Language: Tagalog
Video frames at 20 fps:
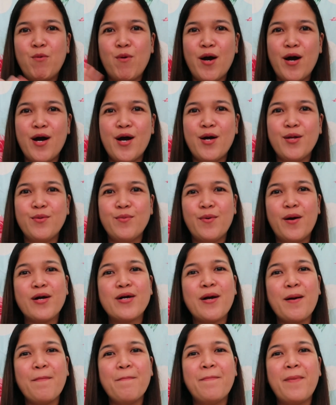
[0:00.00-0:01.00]
everyone!
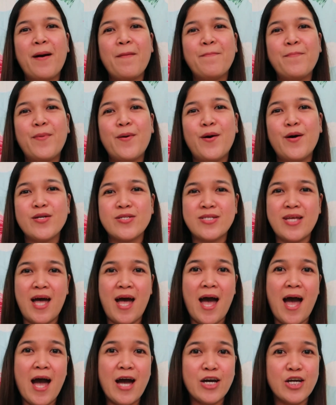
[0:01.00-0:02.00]
Welcome back po
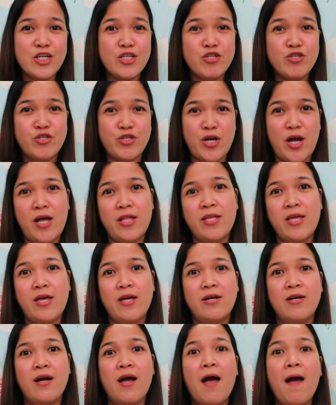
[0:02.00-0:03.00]
sa aking
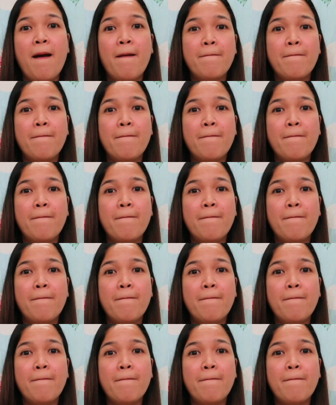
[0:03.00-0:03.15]
channel.